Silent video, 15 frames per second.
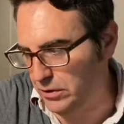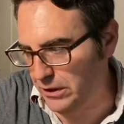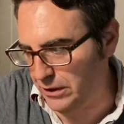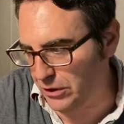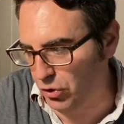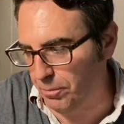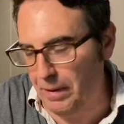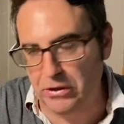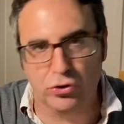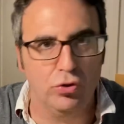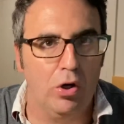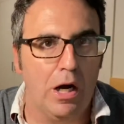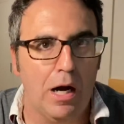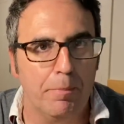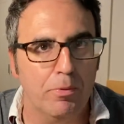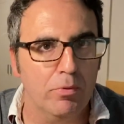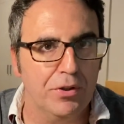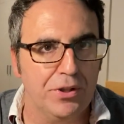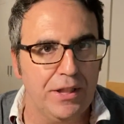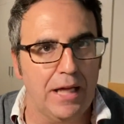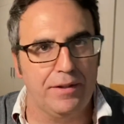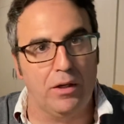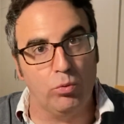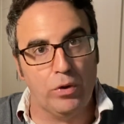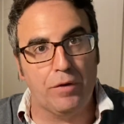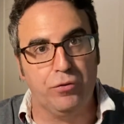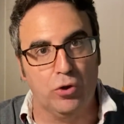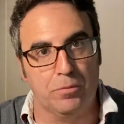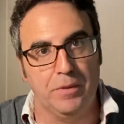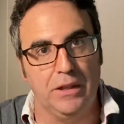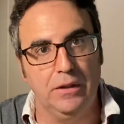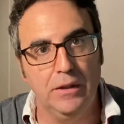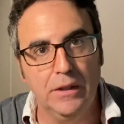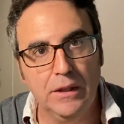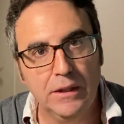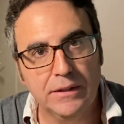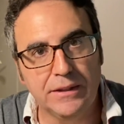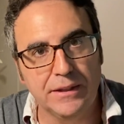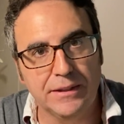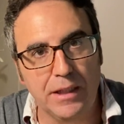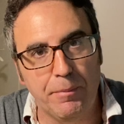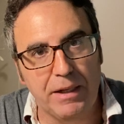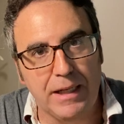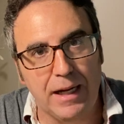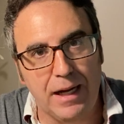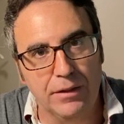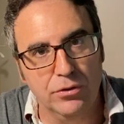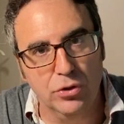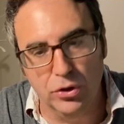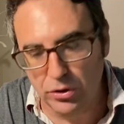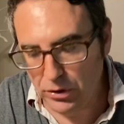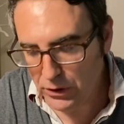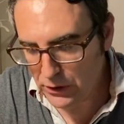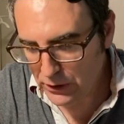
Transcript: Y dio paso a publicidad. De alguna forma se estaba cagando